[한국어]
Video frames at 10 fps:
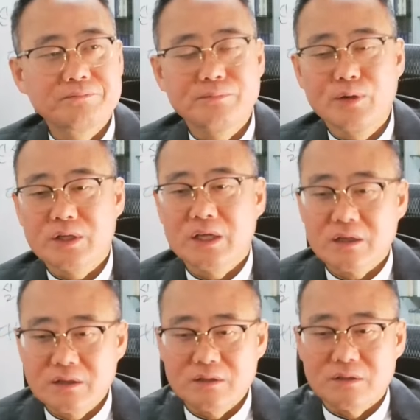뭐
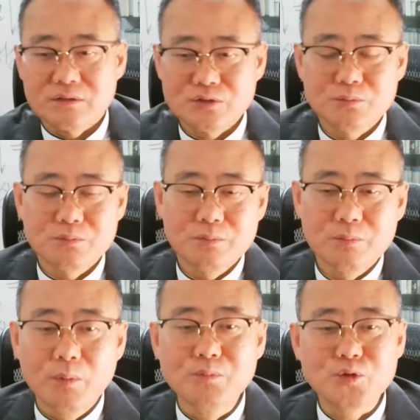이렇게 그
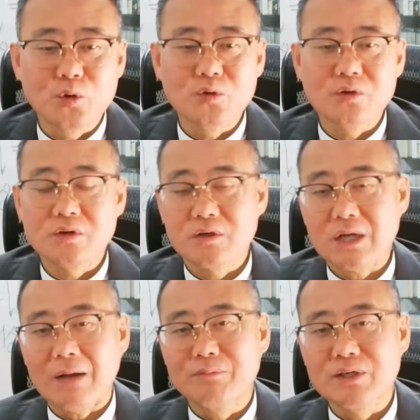몸종
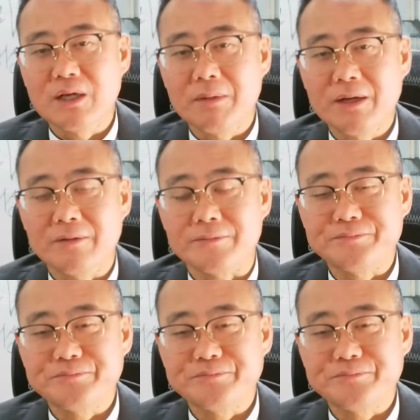가문인가 봐요.